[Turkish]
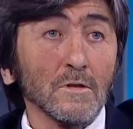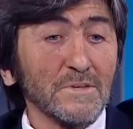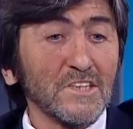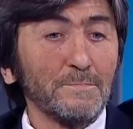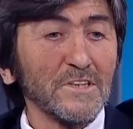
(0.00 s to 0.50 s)

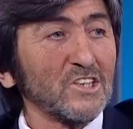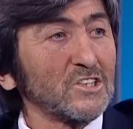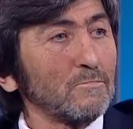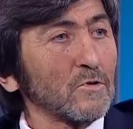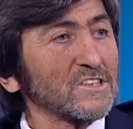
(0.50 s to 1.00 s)
Pidi,
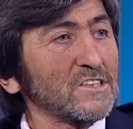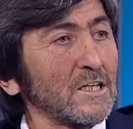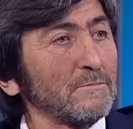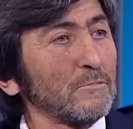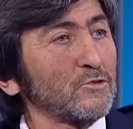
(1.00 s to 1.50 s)
pidicim burası Altı
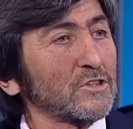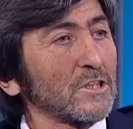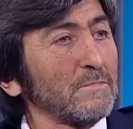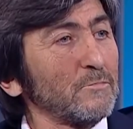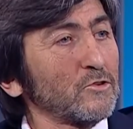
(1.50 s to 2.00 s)
ya bir buçuk
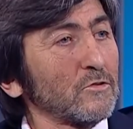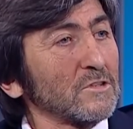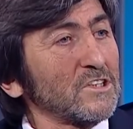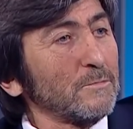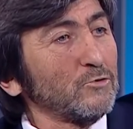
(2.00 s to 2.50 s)
yıl, bir buçuk yok,
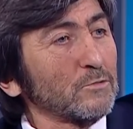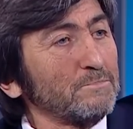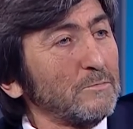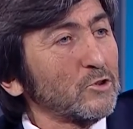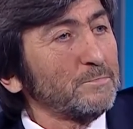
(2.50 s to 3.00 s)
iki buçuk,
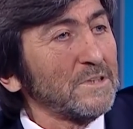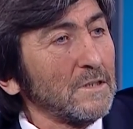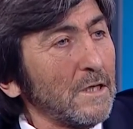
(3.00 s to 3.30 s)
bir buçuk pidi.